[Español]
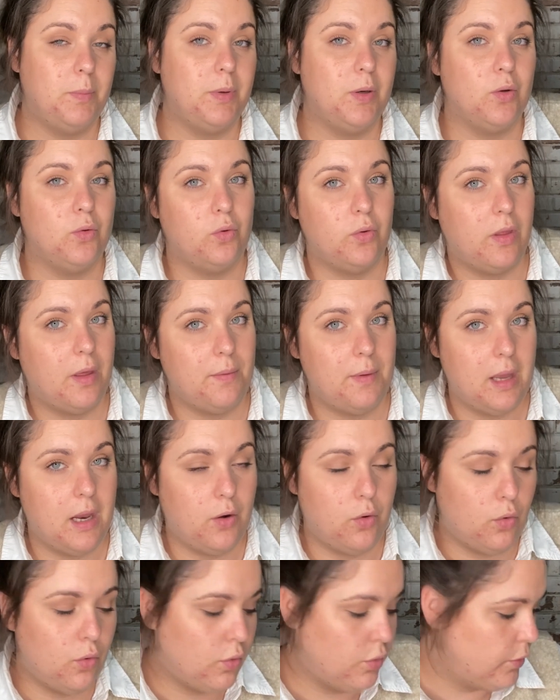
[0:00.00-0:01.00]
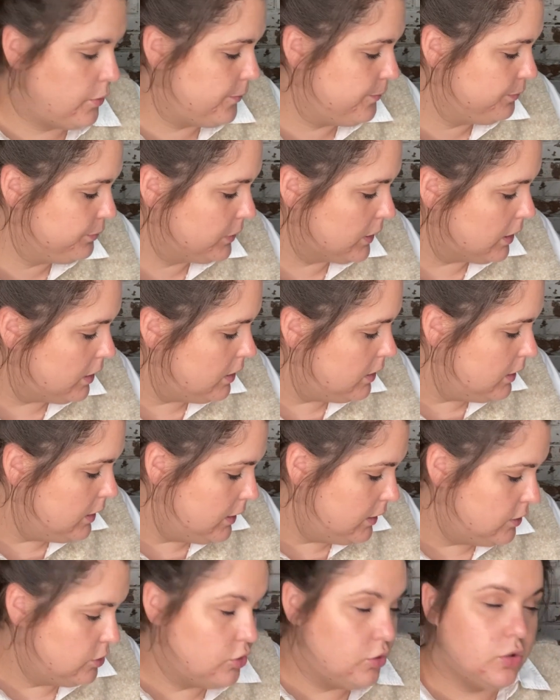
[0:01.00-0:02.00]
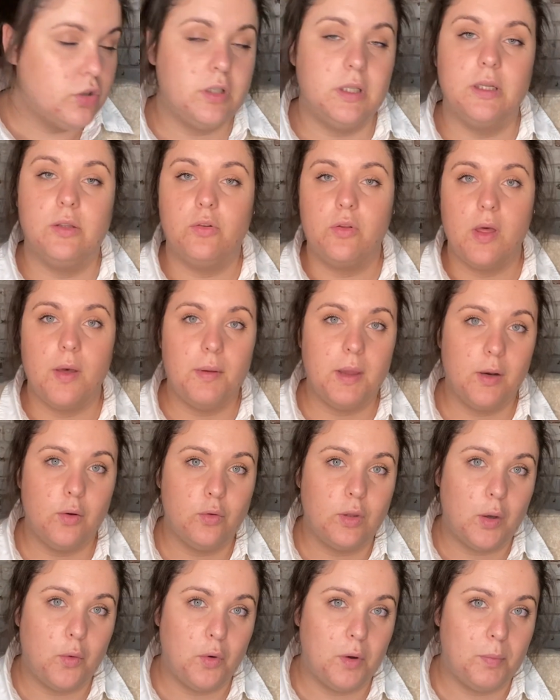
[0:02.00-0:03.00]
pero todavía no, no sé, todavía no tengo